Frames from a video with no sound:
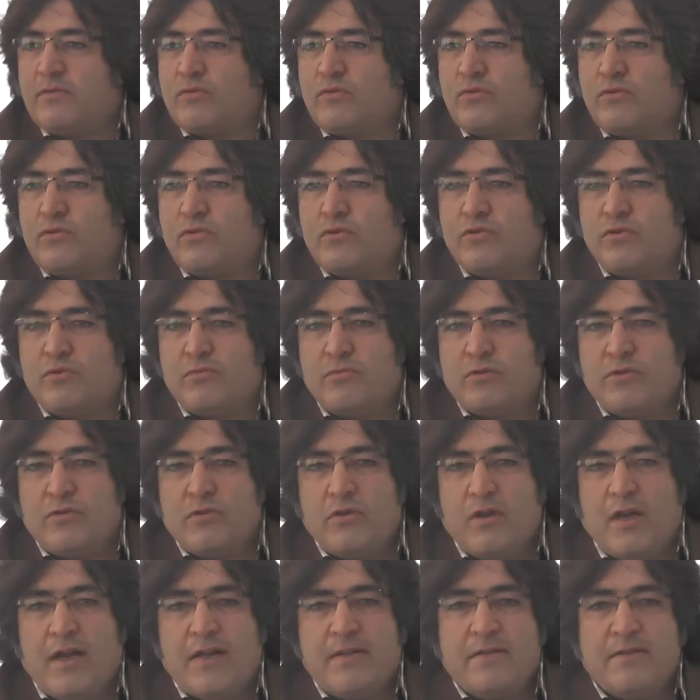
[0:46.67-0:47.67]
kurucu
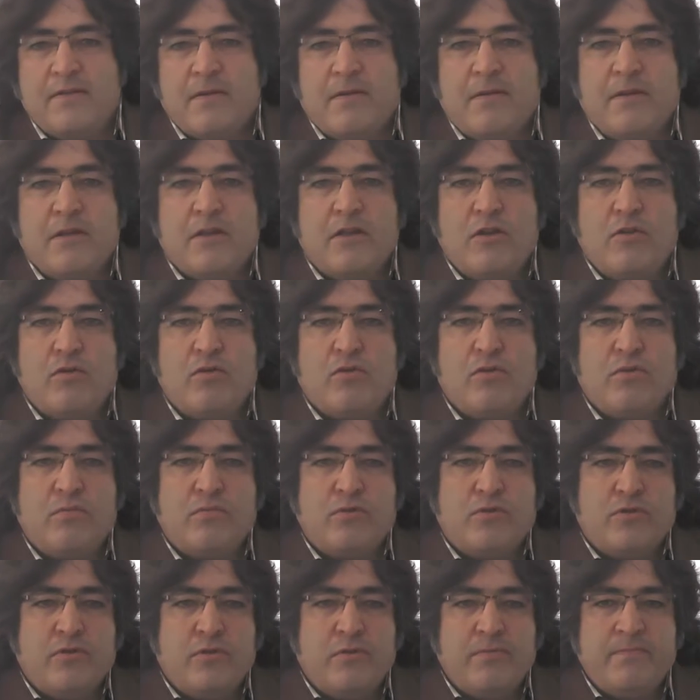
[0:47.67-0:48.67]
müdürü, aynı zamanda okul
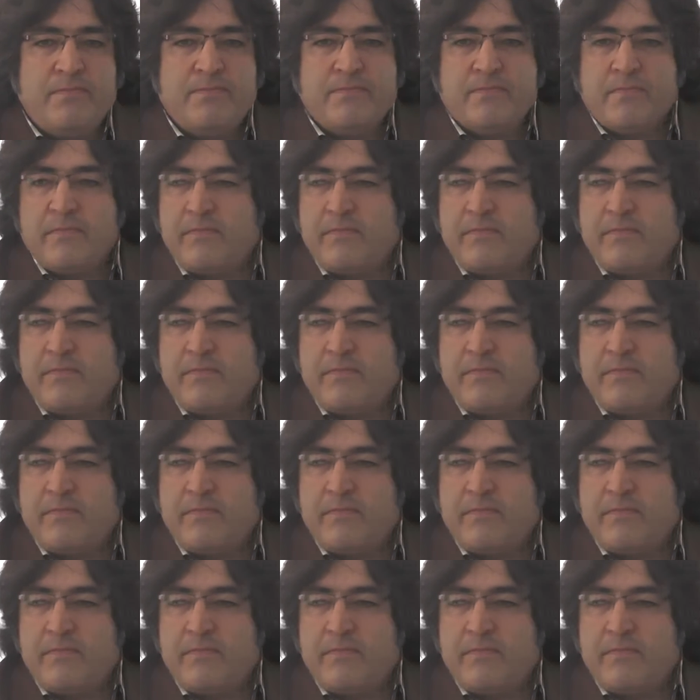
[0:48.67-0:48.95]
müdürüyüm.